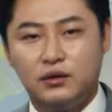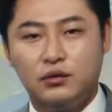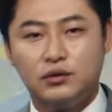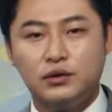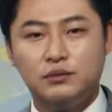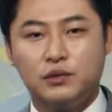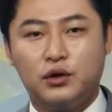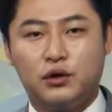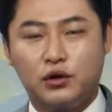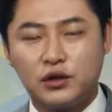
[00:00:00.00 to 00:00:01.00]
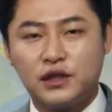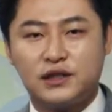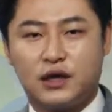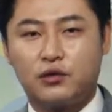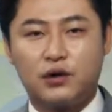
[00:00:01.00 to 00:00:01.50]
혹은 뭐 어떻게
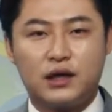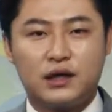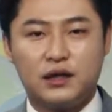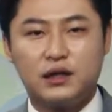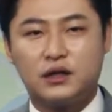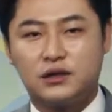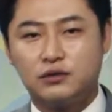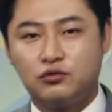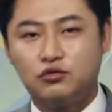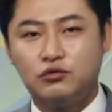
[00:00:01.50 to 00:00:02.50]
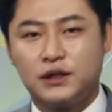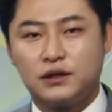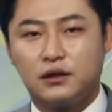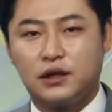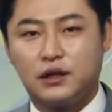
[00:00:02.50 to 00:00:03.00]
작용할까 이게 지금 궁금하신
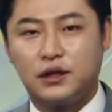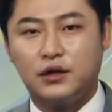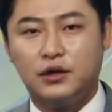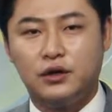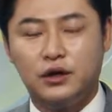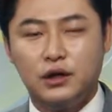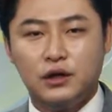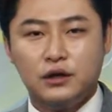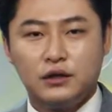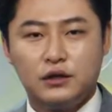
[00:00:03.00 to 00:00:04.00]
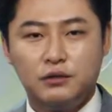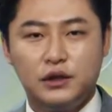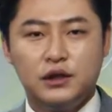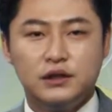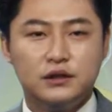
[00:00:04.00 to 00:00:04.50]
것 같아요. 네. 그러면
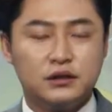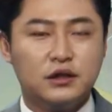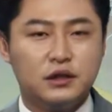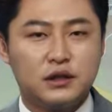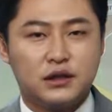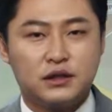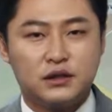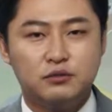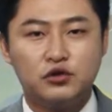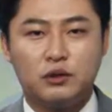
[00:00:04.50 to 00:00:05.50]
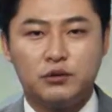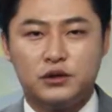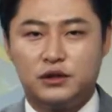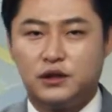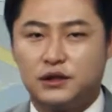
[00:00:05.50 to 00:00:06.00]
시청자님께 제가 질문 한번
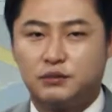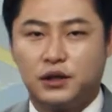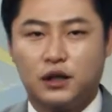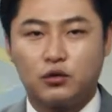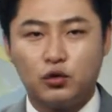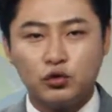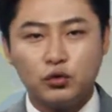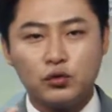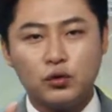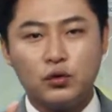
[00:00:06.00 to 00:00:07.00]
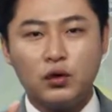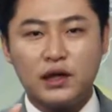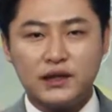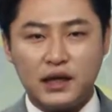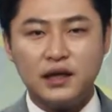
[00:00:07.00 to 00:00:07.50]
드리겠습니다. 고속도로가
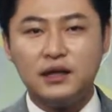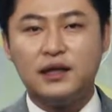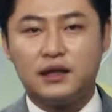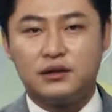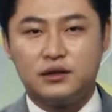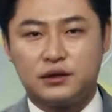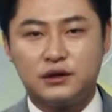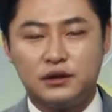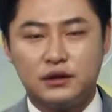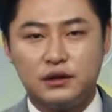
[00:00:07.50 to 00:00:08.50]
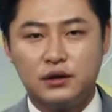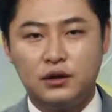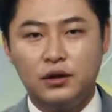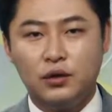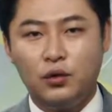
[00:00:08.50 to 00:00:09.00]
생긴다는 것은
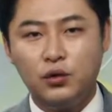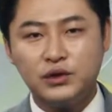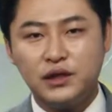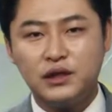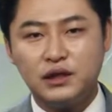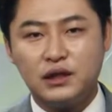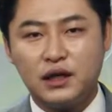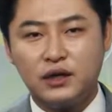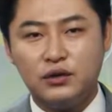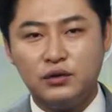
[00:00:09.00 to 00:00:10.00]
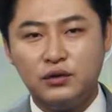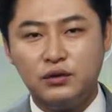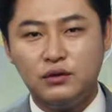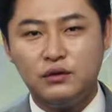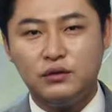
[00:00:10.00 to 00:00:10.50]
호재일까요?
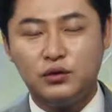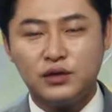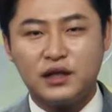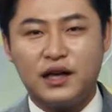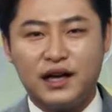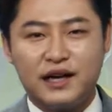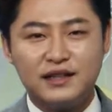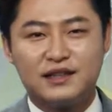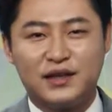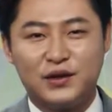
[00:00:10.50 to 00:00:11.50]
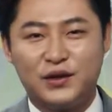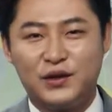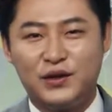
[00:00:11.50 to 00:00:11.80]
호재가 아닐까요?